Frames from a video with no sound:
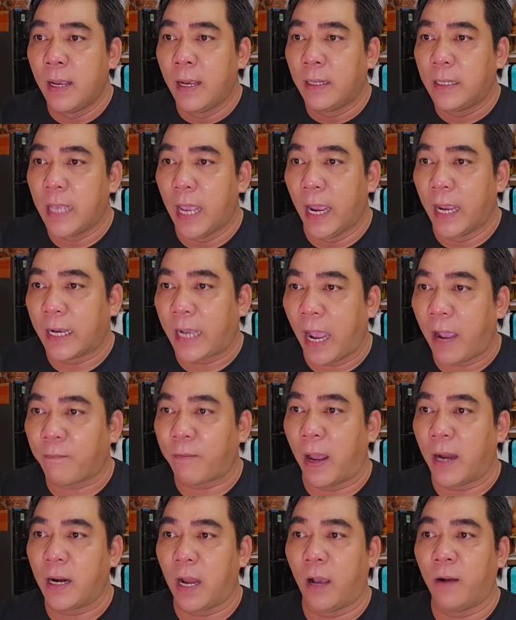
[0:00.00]
về các
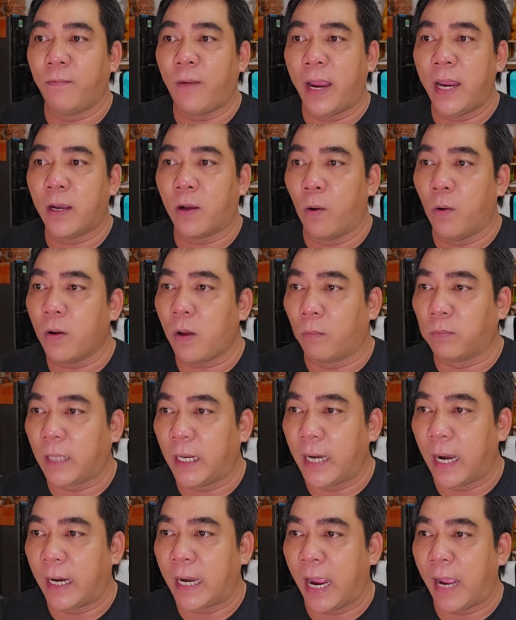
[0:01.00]
khoản nợ vay của công
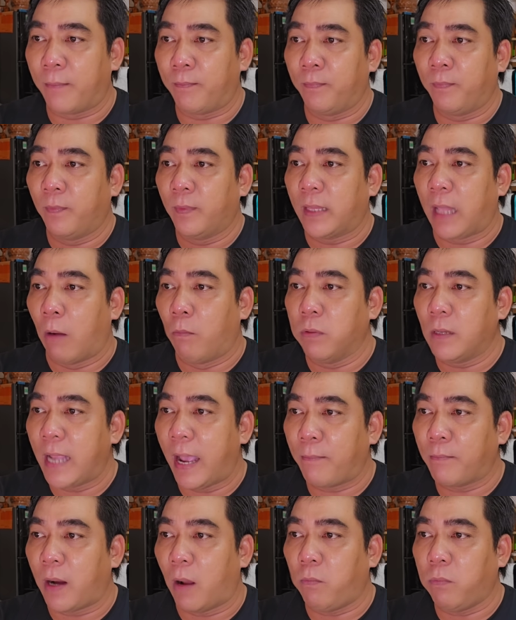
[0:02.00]
ty Đại Nam, Tổng
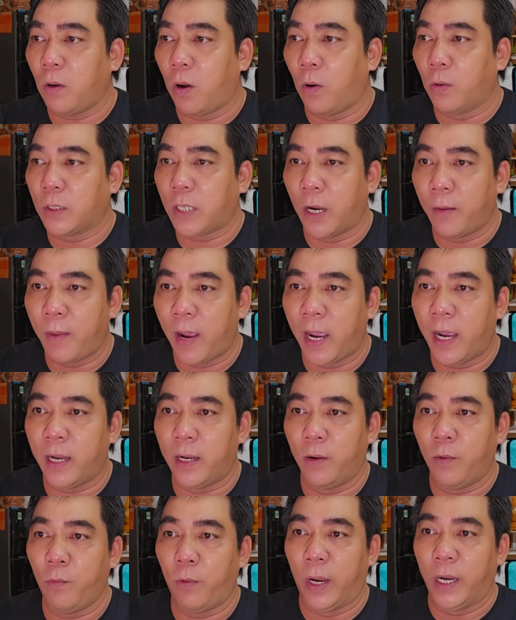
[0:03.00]
Giám đốc OCB
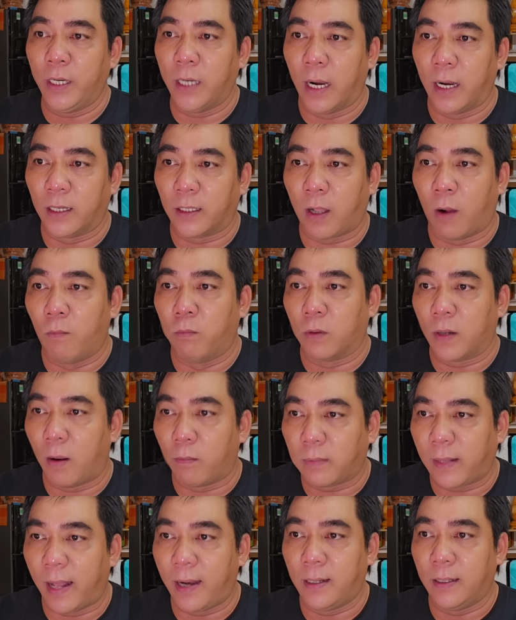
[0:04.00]
Nguyễn Đình Tùng
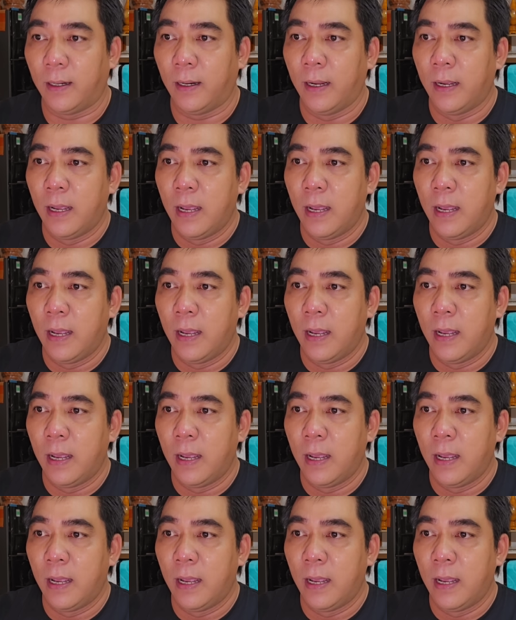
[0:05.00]
thông tin